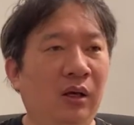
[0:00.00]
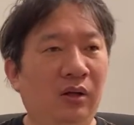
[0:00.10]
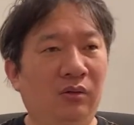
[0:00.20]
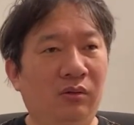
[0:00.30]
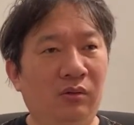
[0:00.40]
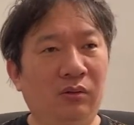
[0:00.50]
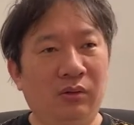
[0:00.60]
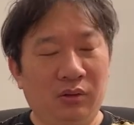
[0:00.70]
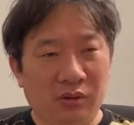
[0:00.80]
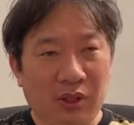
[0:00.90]
あの、
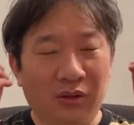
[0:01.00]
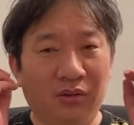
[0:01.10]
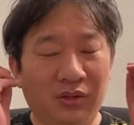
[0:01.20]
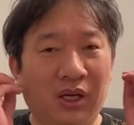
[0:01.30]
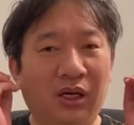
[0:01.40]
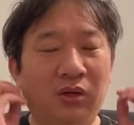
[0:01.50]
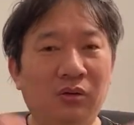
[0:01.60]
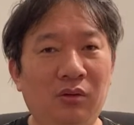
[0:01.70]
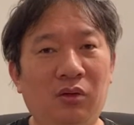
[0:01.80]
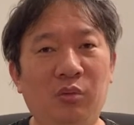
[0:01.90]
なんていうの、魚
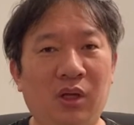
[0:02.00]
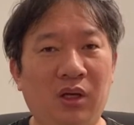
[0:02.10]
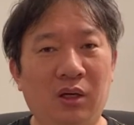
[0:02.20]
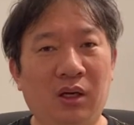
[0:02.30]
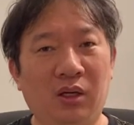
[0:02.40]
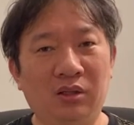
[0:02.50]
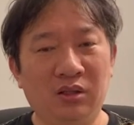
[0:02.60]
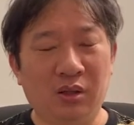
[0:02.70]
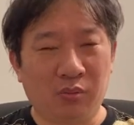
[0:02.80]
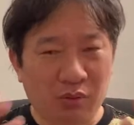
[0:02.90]
の鱗みたいな感
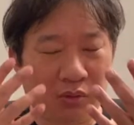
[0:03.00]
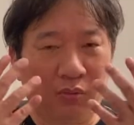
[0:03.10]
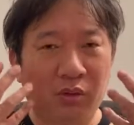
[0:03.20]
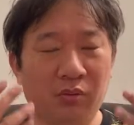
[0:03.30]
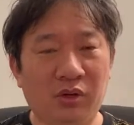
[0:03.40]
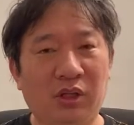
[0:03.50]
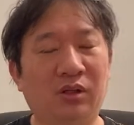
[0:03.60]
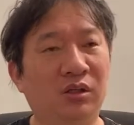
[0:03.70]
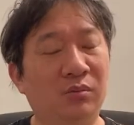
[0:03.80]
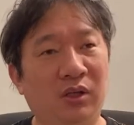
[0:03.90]
じでボロボロボロボロなっ
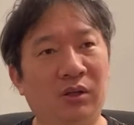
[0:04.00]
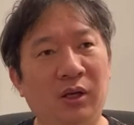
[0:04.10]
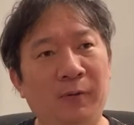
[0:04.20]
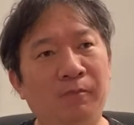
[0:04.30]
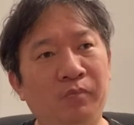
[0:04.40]
てしまって、